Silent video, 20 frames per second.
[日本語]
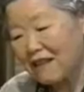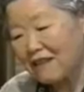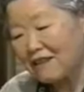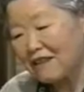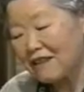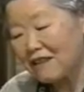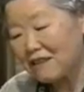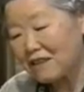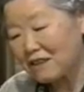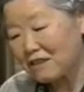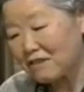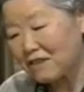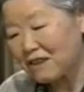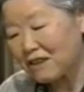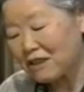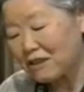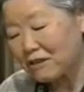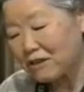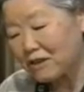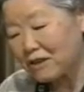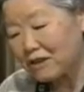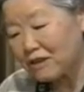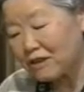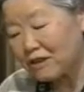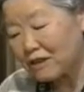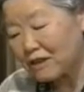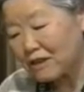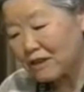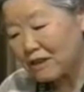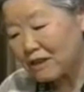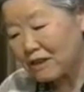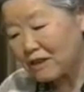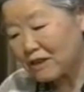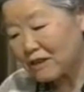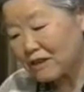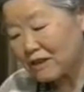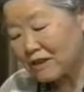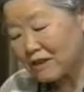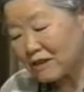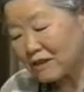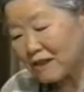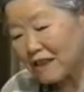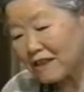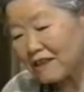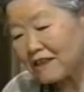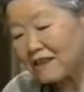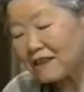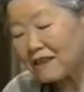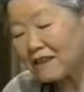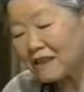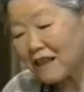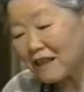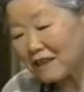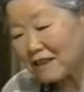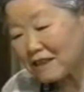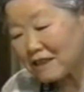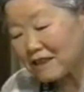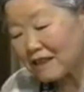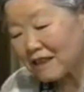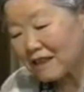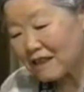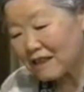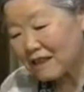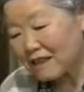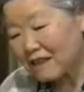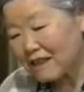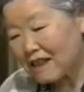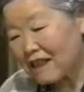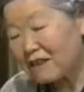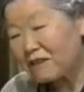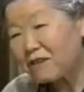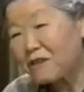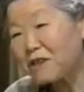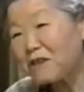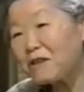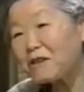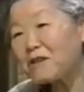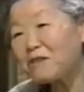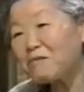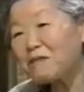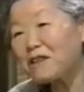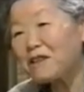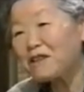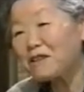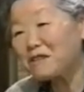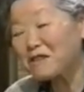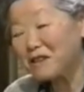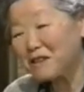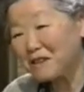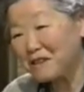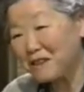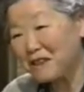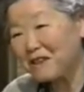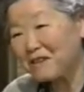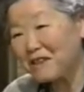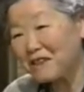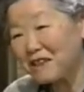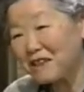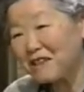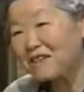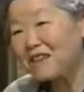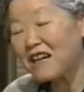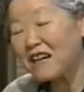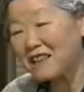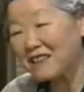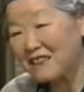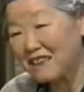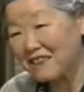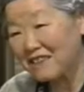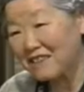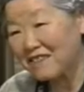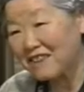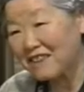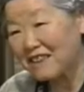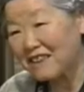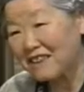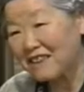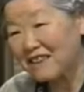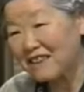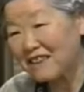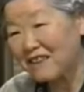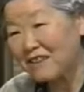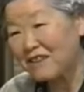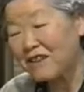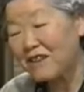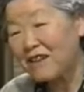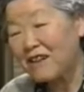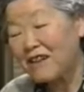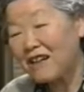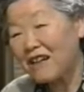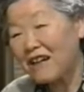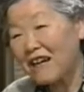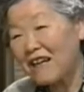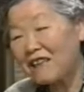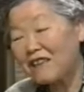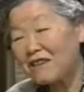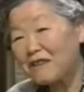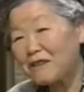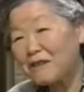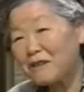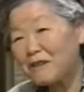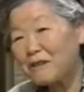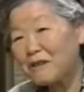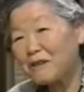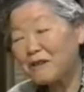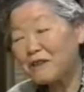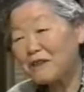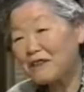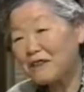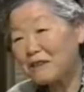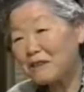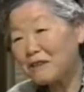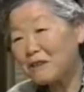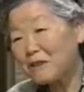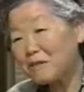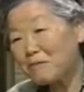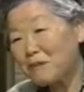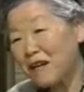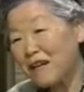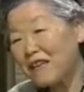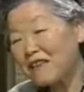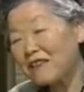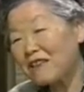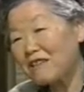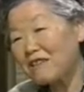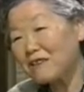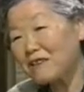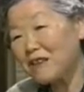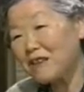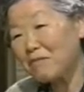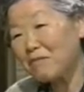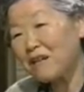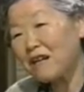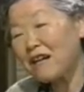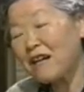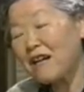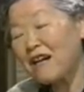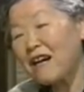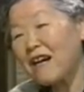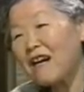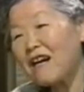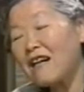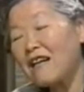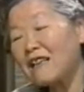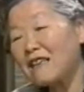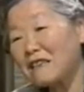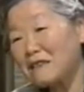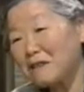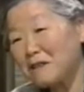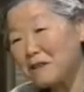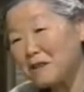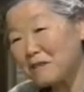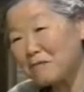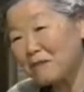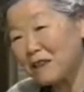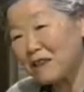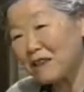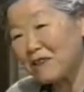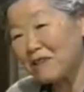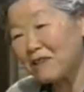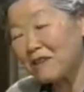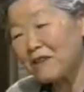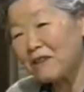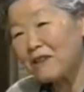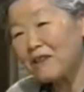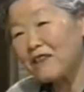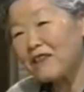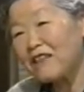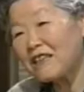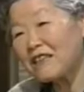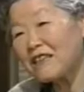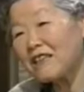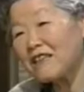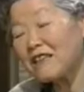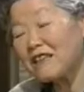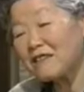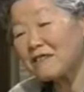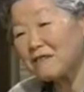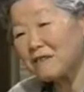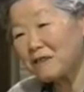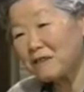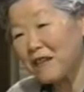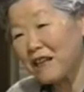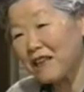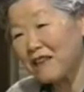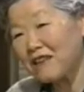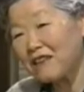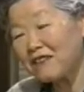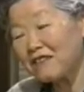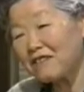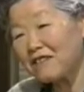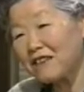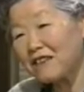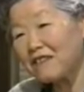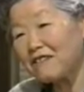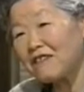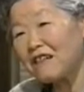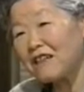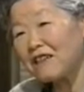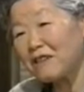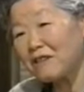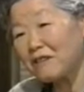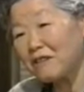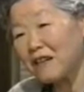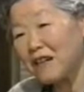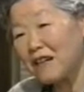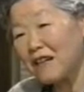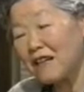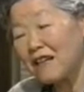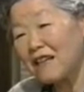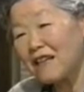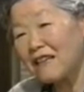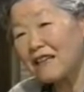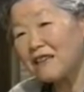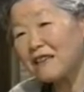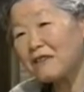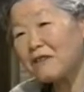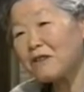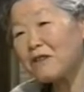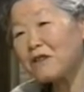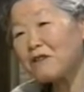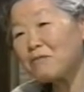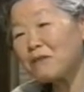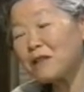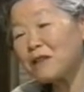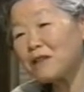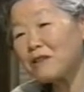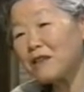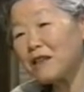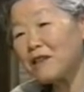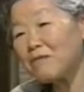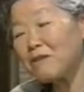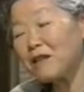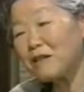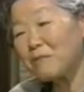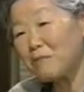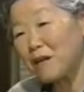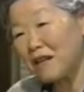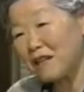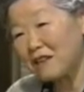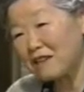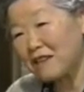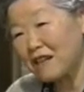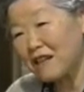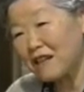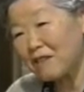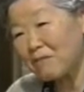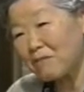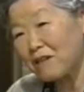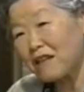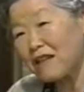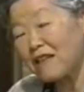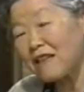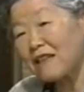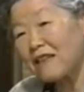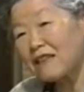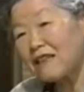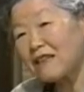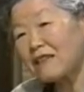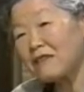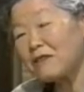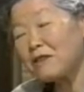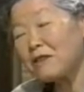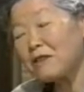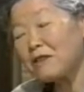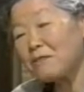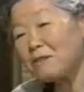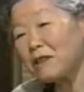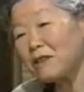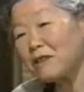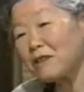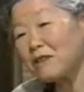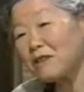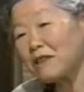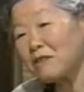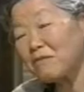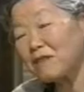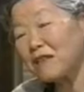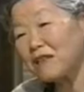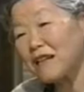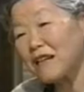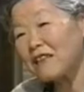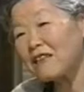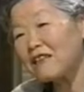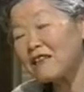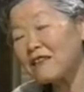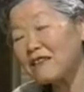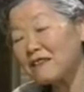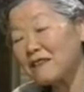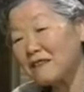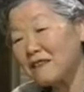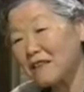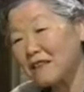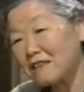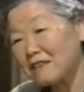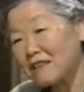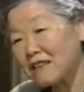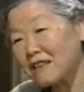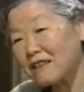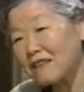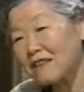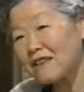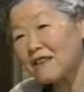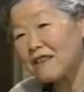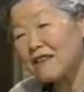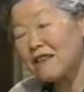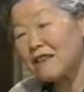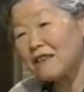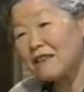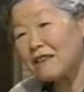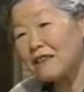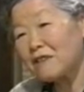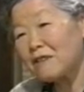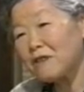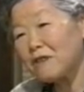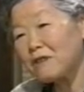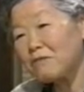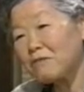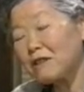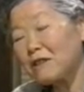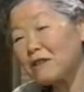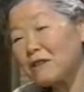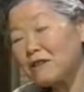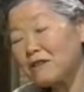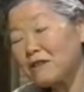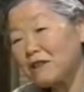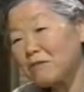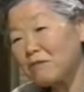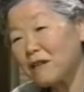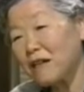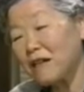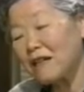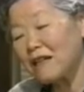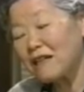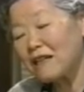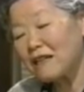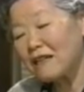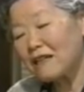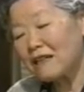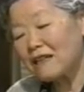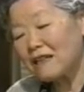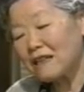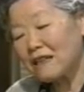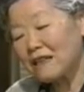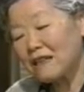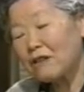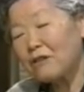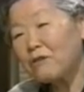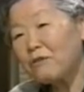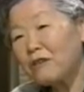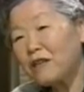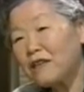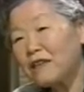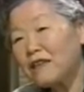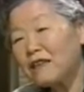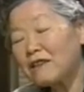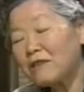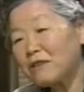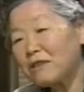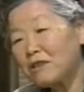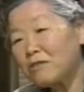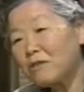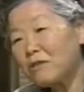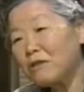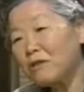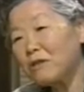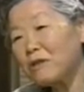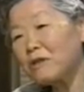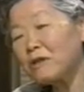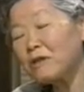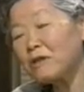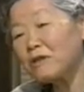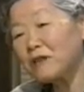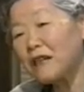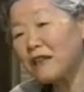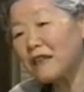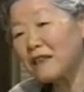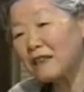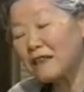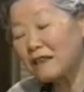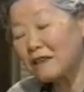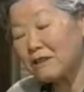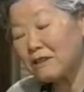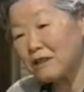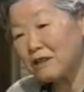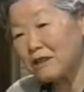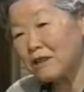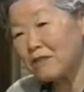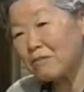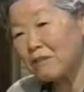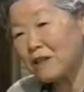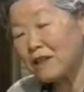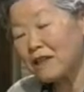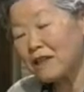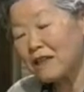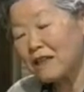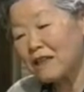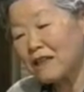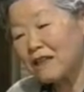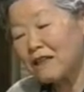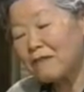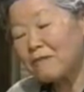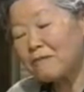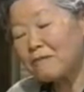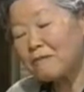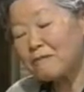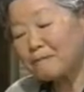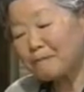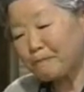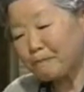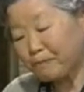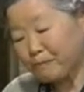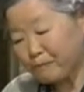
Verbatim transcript: 私はそういう人たちに対してあの広島という時の詩を書いてるんですけどあの広島といえばああ広島と優しく答えてくれるだろうか広島といえばパールハーバー広島といえば南京虐殺広島といえばあ女や子供を壕の中に閉じ込め、うん、